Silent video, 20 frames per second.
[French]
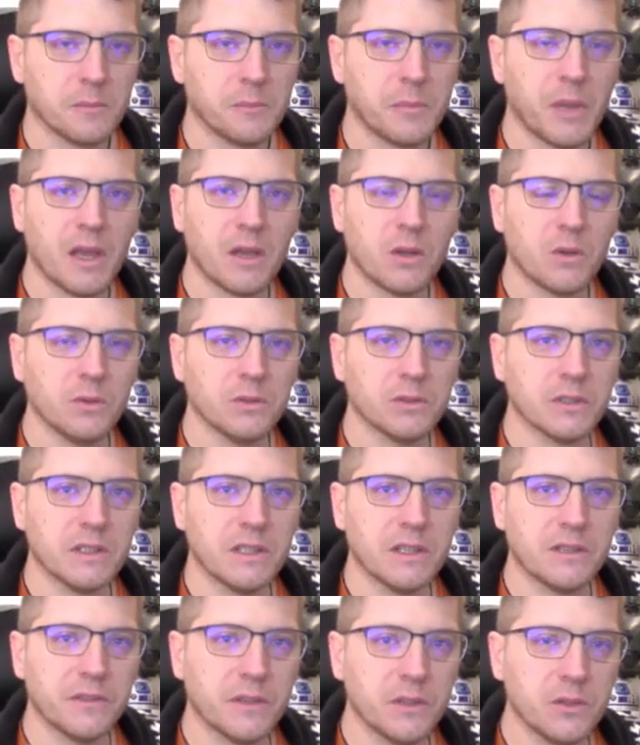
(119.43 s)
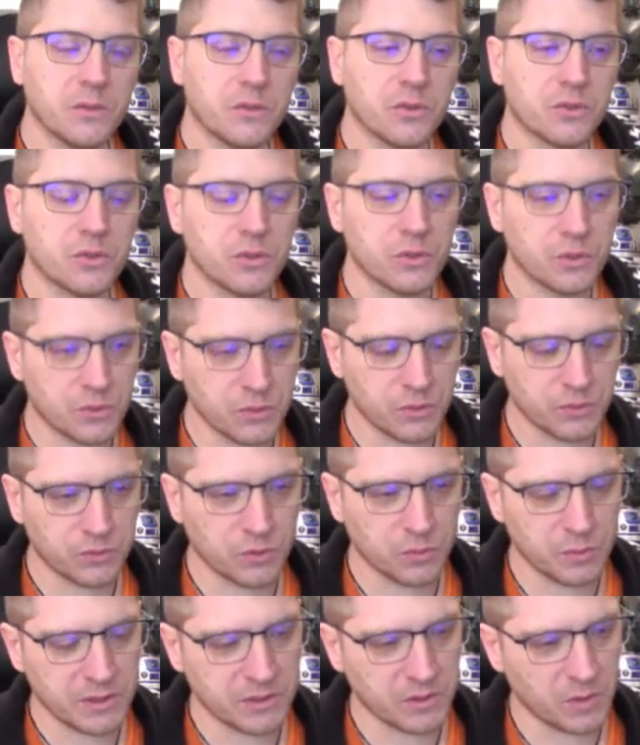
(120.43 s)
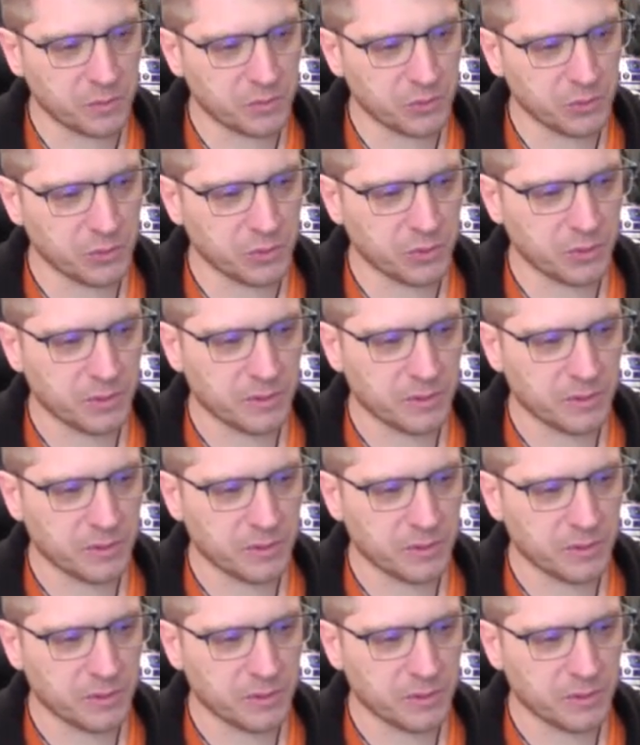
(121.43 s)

Par contre, il a fallu que je le customise un peu.